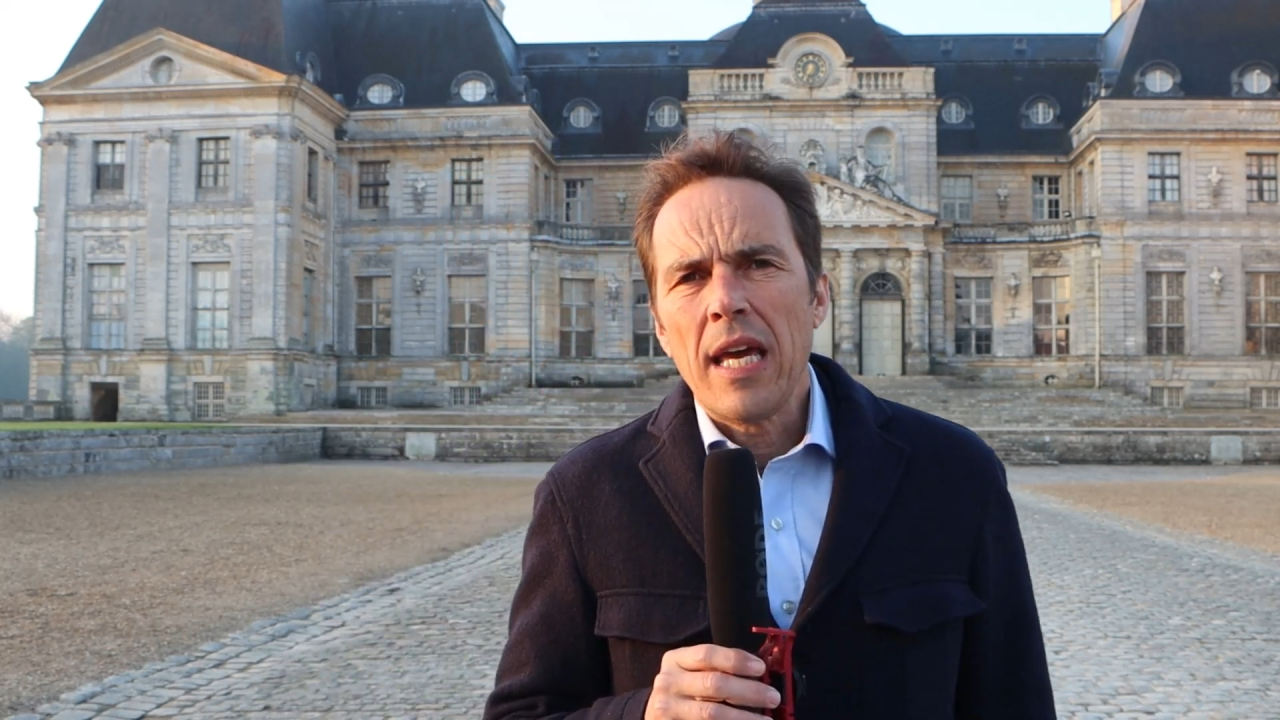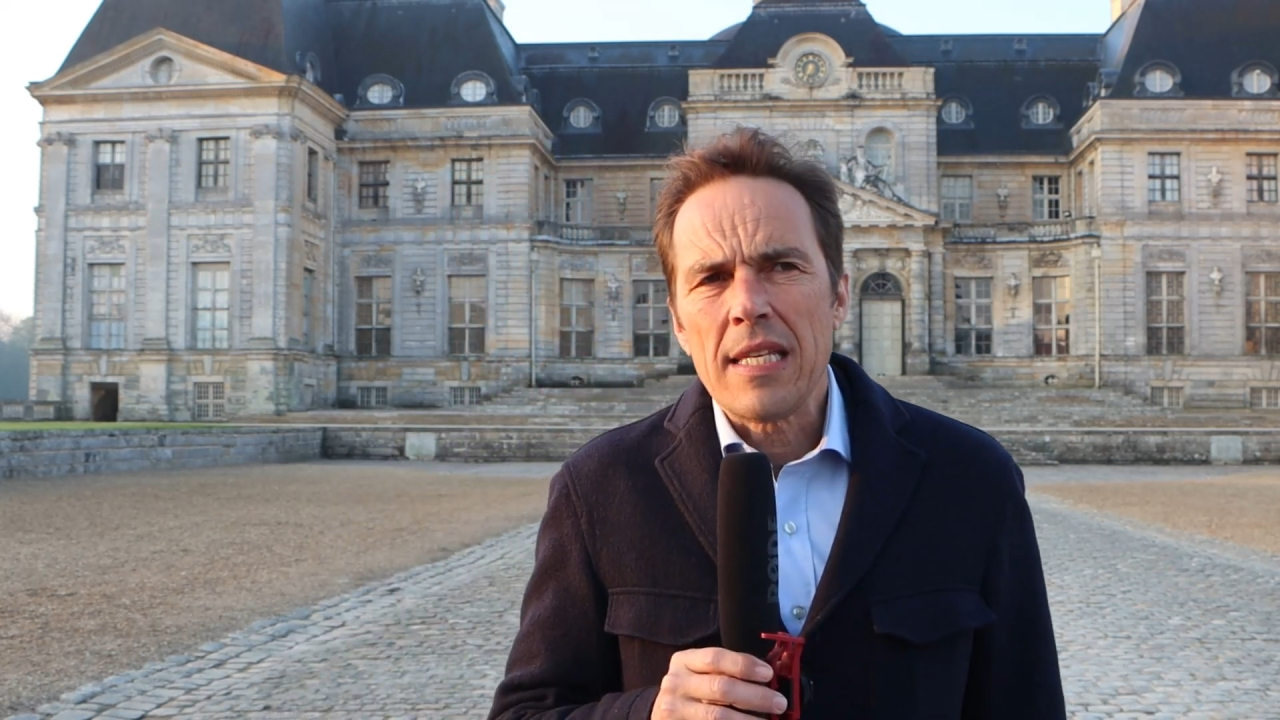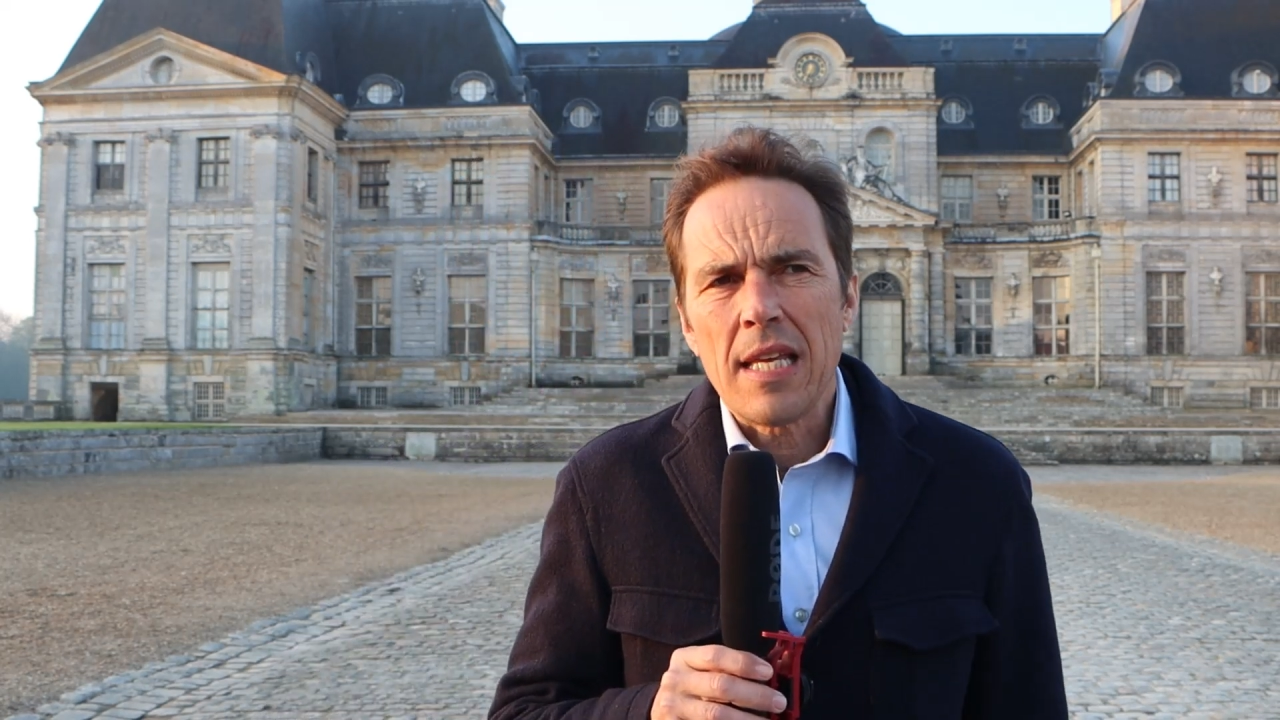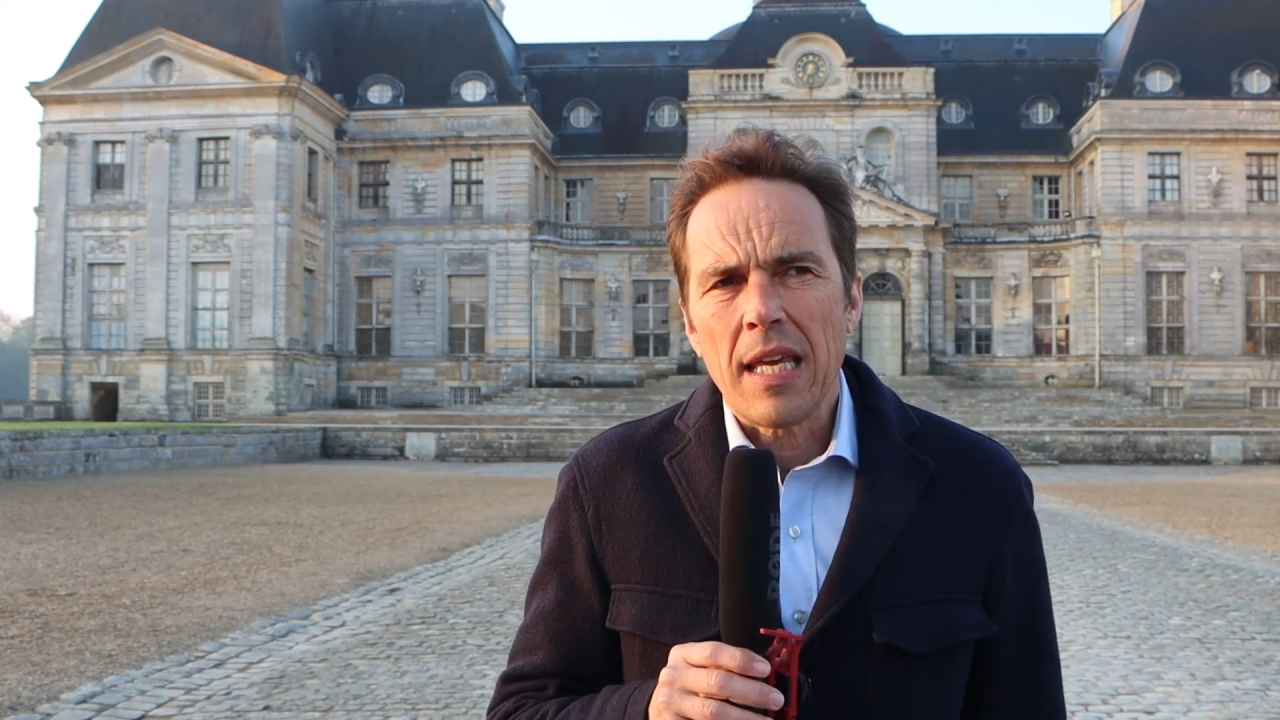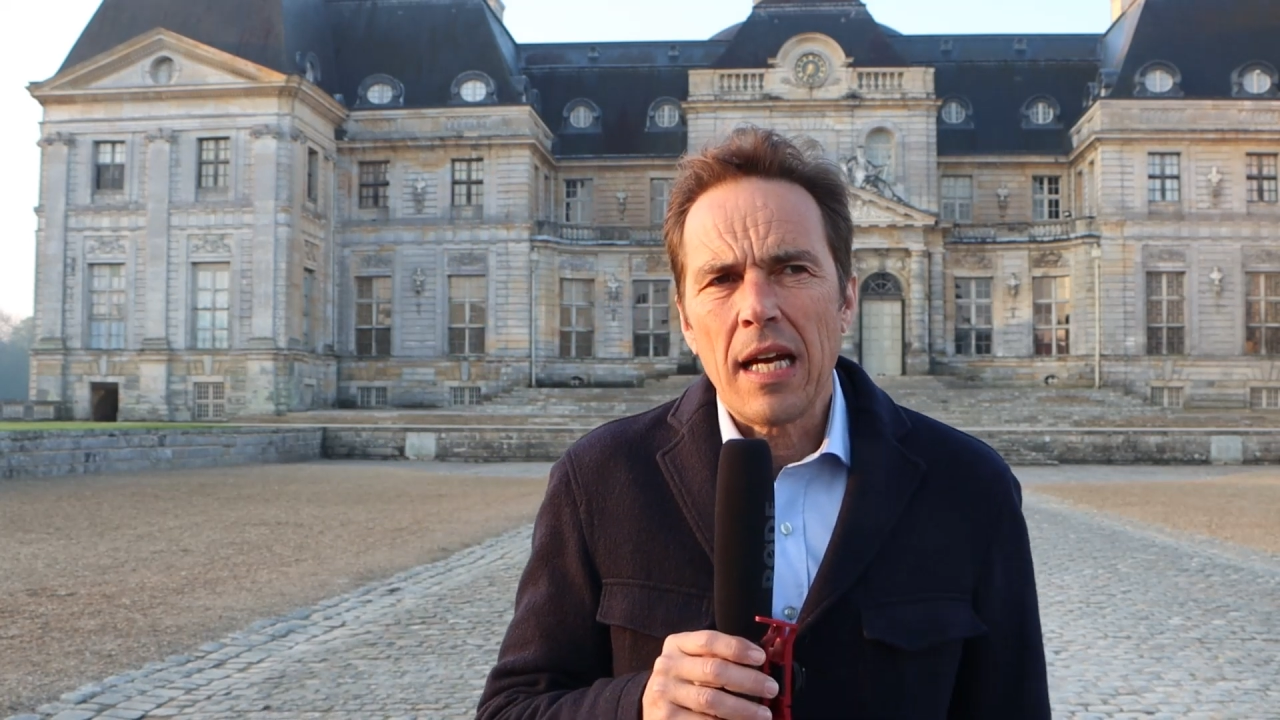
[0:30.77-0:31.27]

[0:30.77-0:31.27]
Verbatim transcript: Et c'est